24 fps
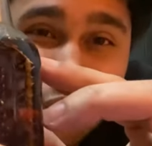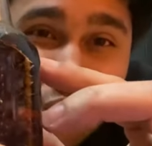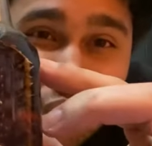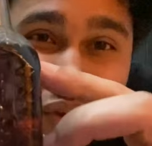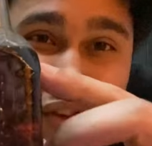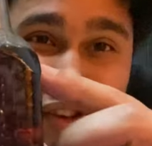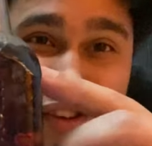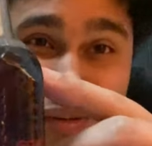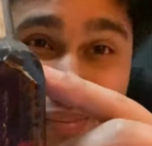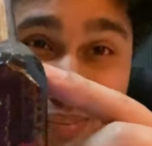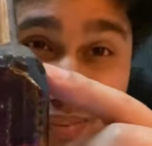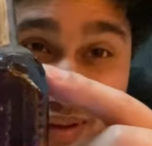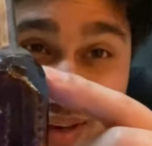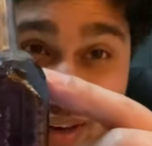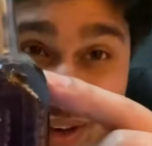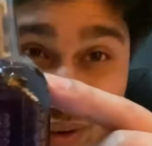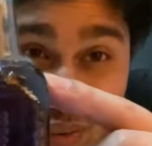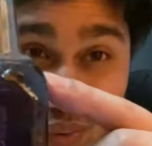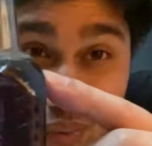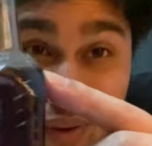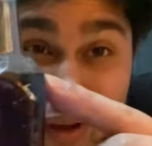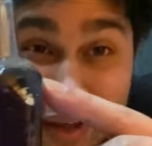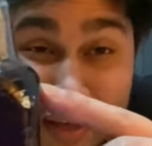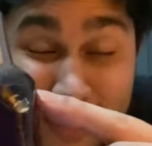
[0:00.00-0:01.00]
कुछ भी नहीं
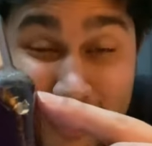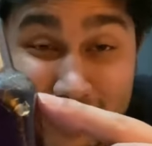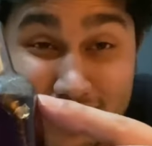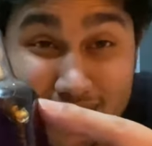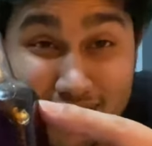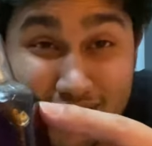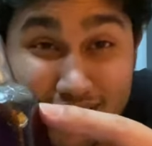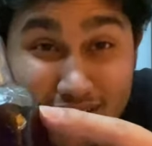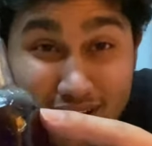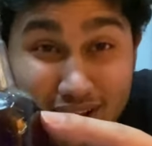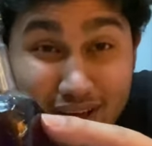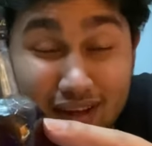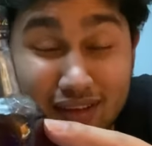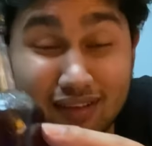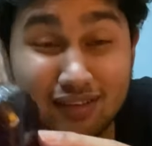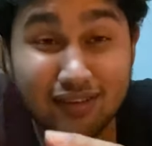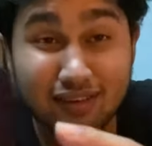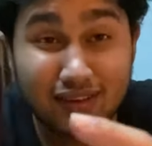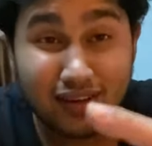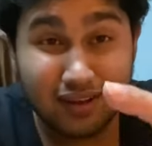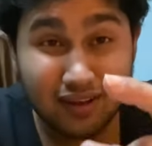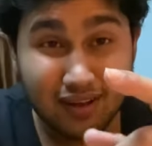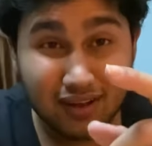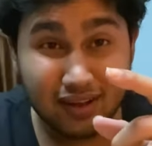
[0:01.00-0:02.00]
हुआ इतना
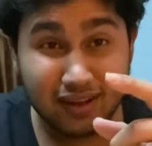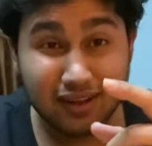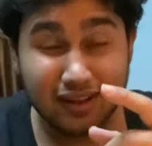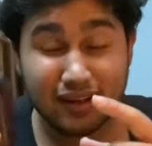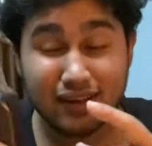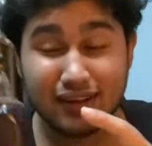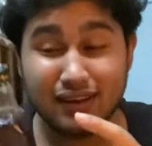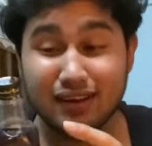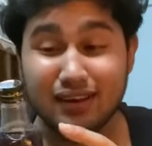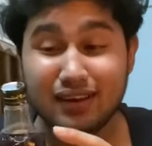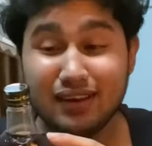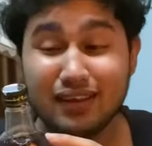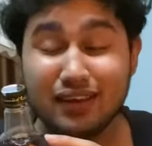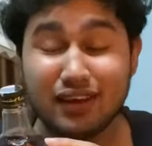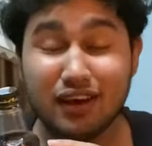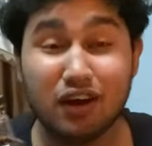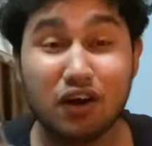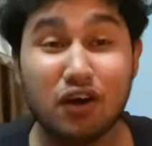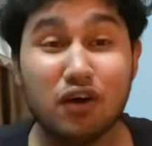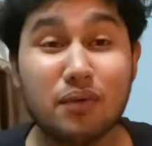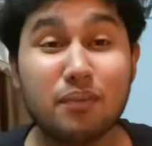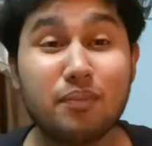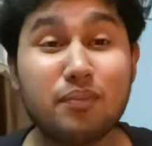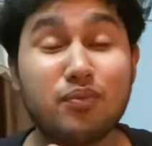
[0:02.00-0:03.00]
सा लिया
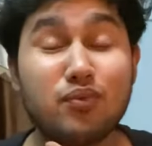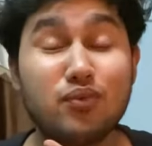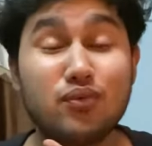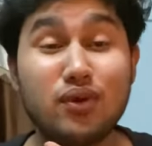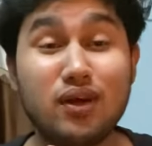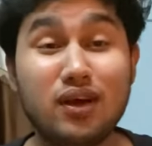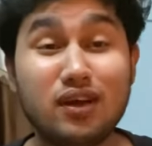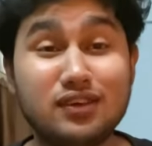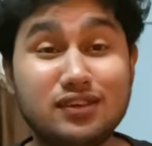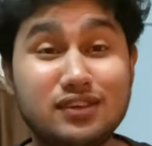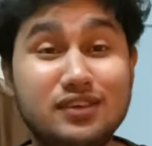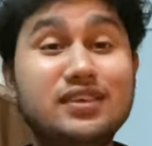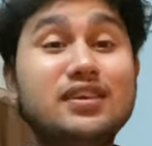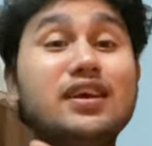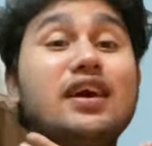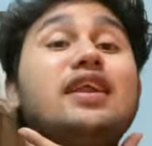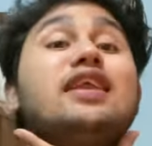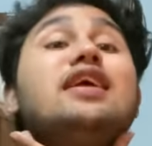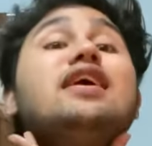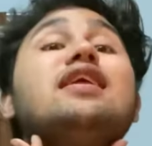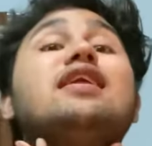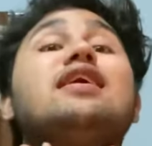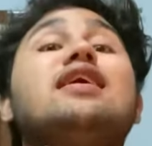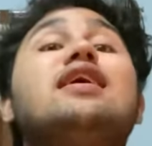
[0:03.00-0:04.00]
और पूरा
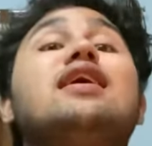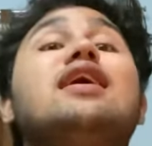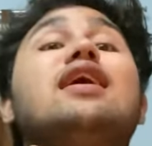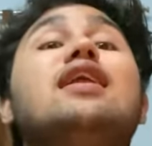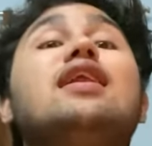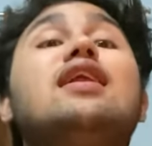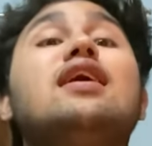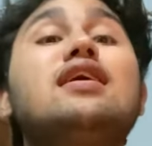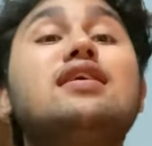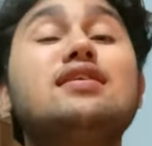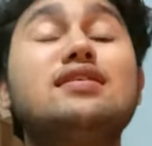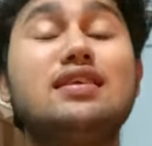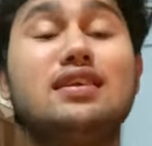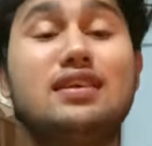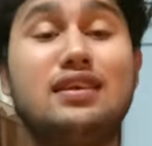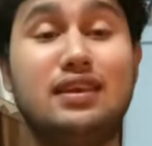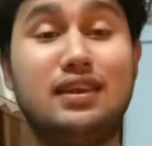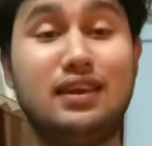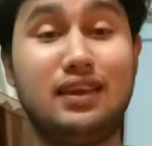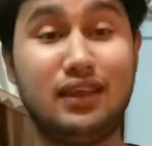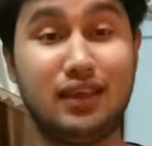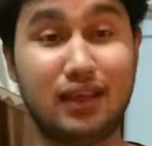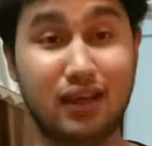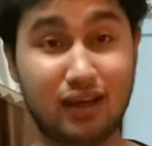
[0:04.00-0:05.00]
शरीर गला से
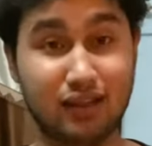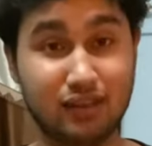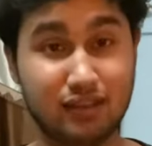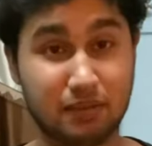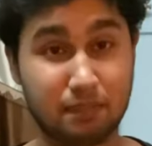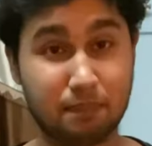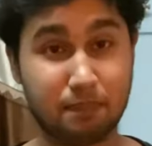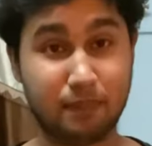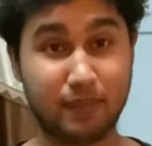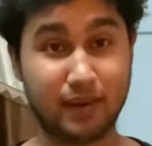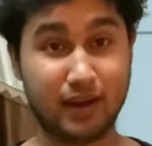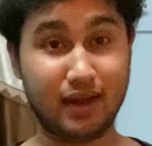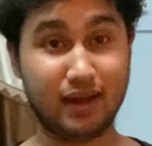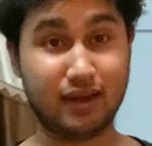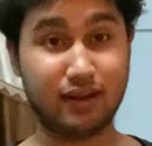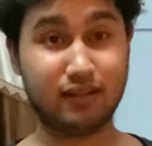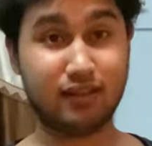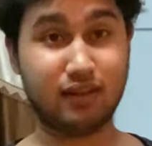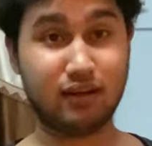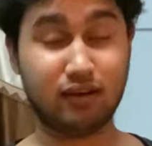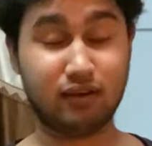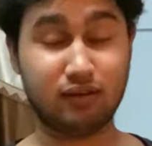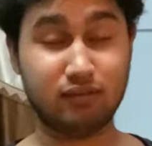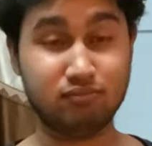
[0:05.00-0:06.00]
यहाँ तक पेट
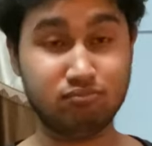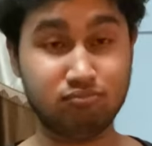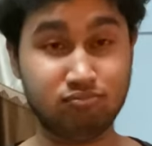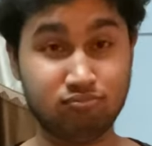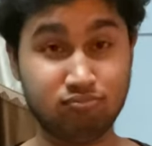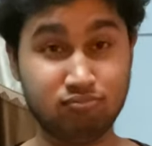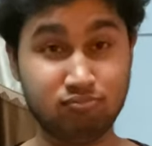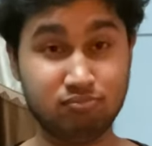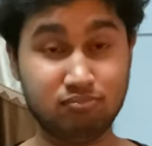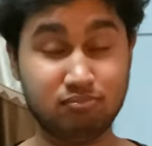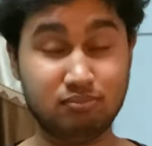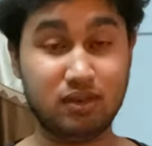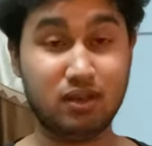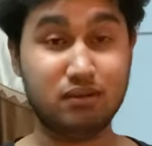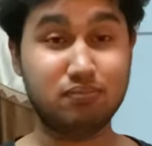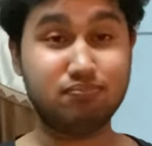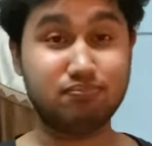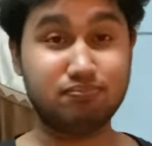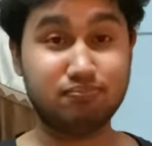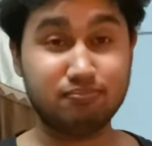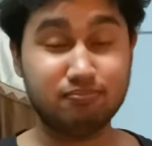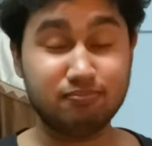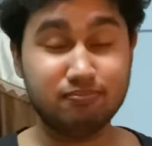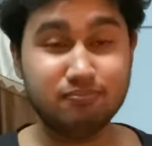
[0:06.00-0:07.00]
तक
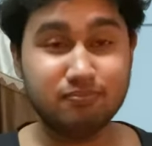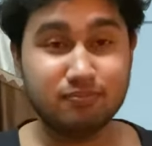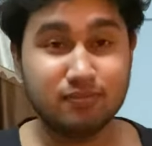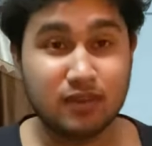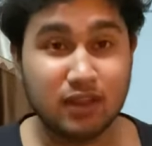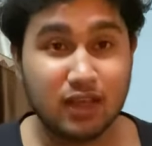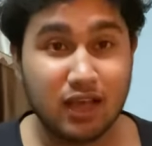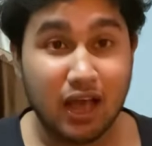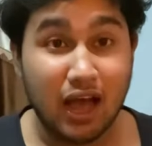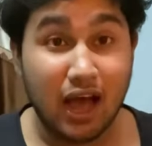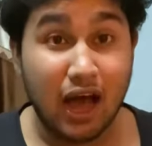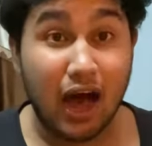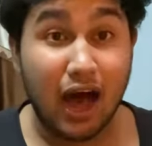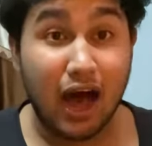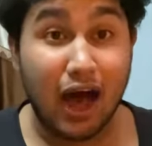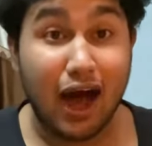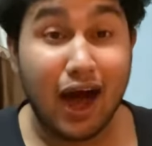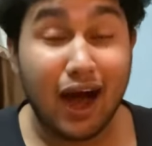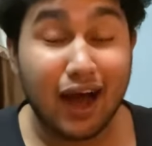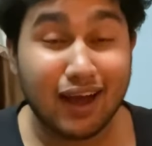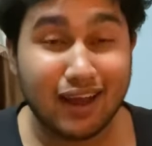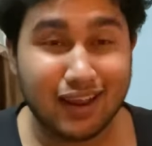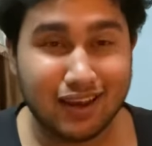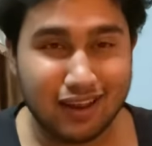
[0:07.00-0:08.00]
मतलब
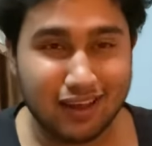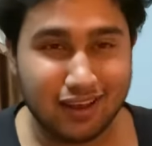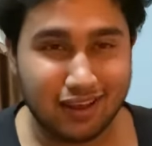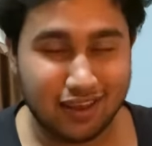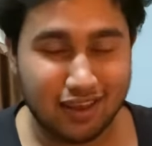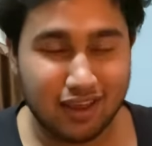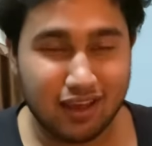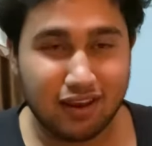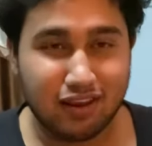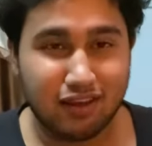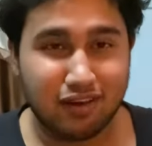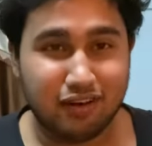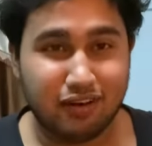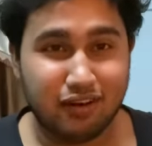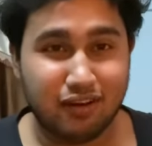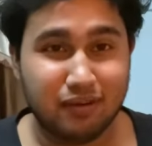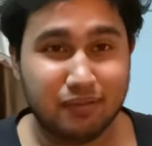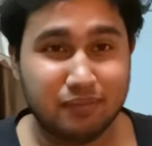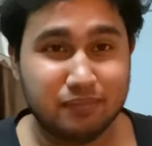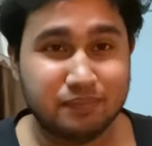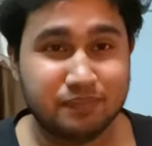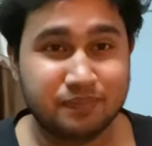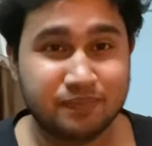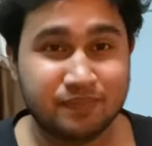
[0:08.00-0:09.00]
आग लग गया लग रहा है